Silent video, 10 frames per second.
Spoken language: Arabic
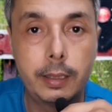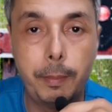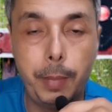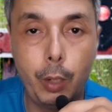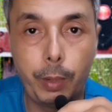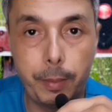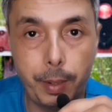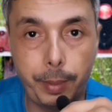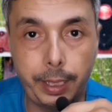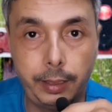سميهم
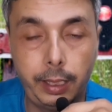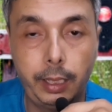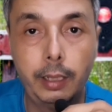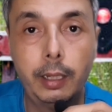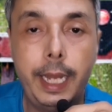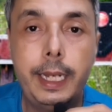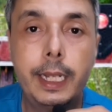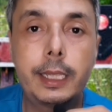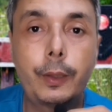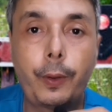كما بغيتي هاد
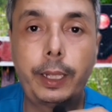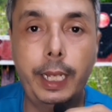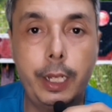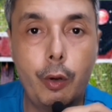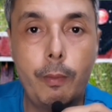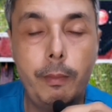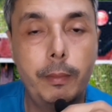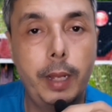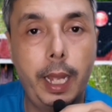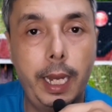الناس تفرض
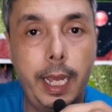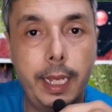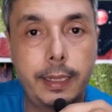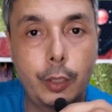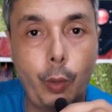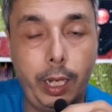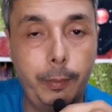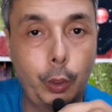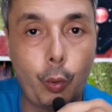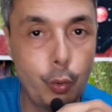عليهم على اساس
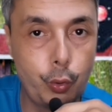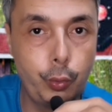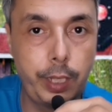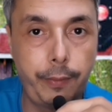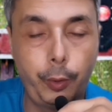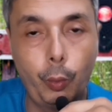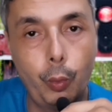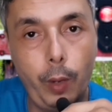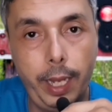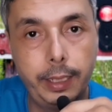واحد المدخول جزافي
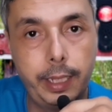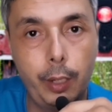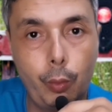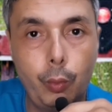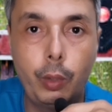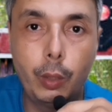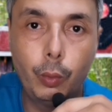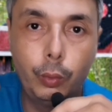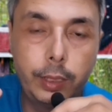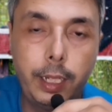كل واحد داروا له
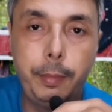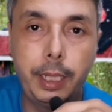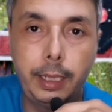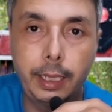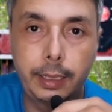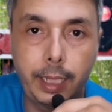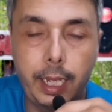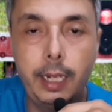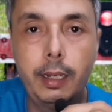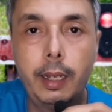قالوا له انت يمكن
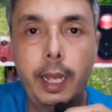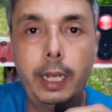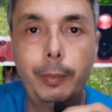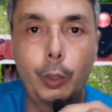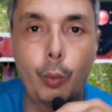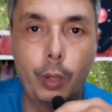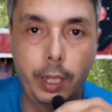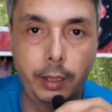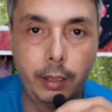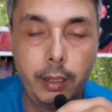كتدخل هذا المدخول
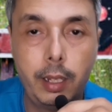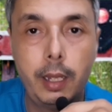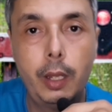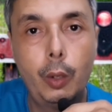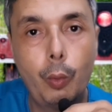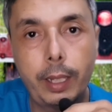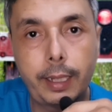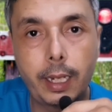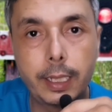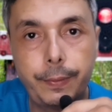هذا
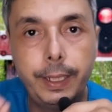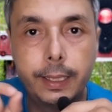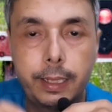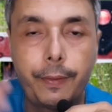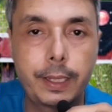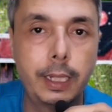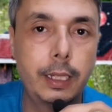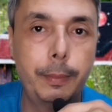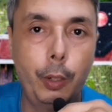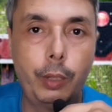وغتخلص فيه
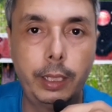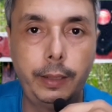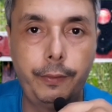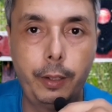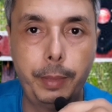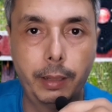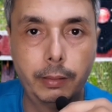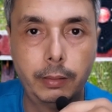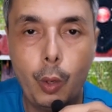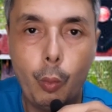6.37%
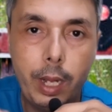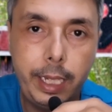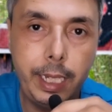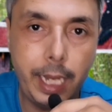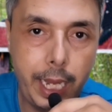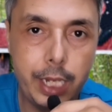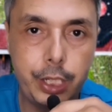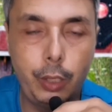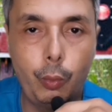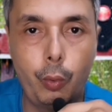ولكن
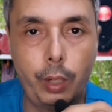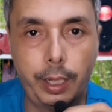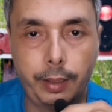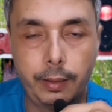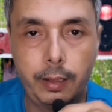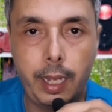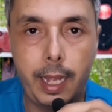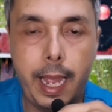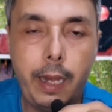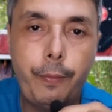اجي نقول لي
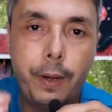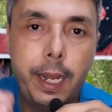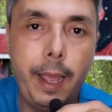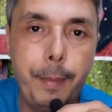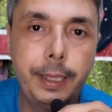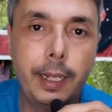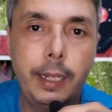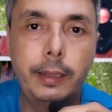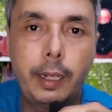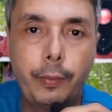هاد الفلاح
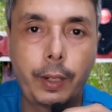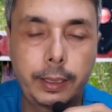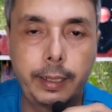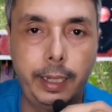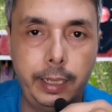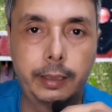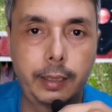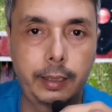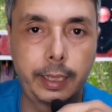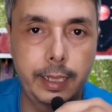مثلا انت اللي فرضتي عليه
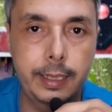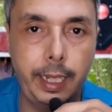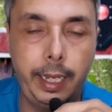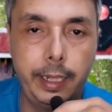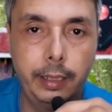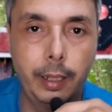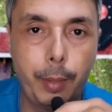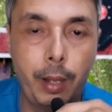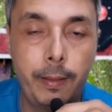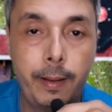التغطيه الصحيه
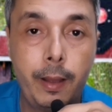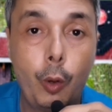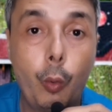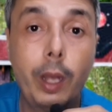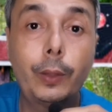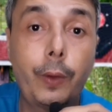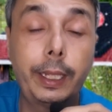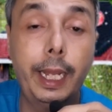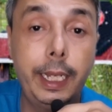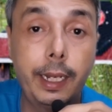دابا
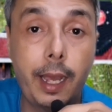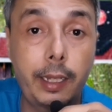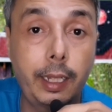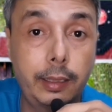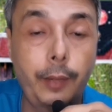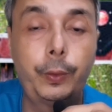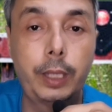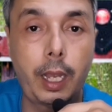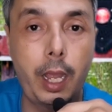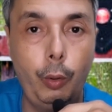وغتفرض عليه ينخرط حتى في
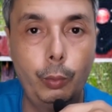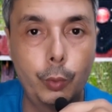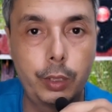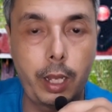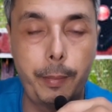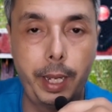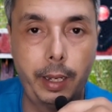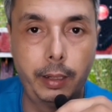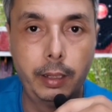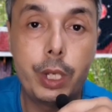التقاعد
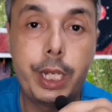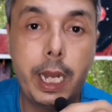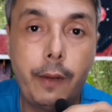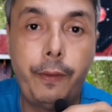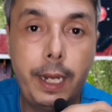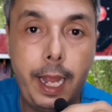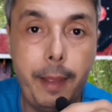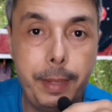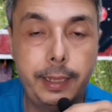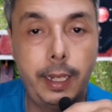مستقبلا واش هاد
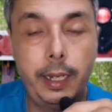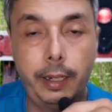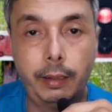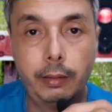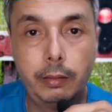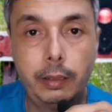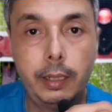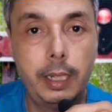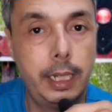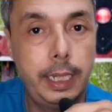الفلاح مثلا
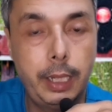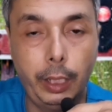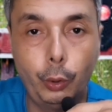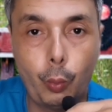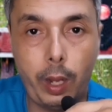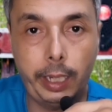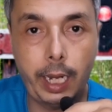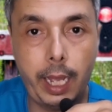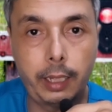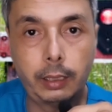اللي عنده
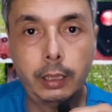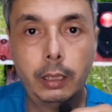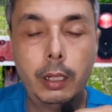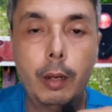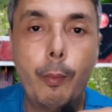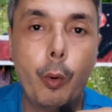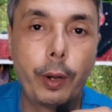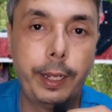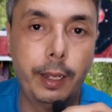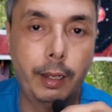واحد الارض
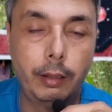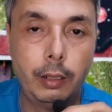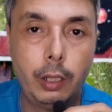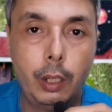بوريه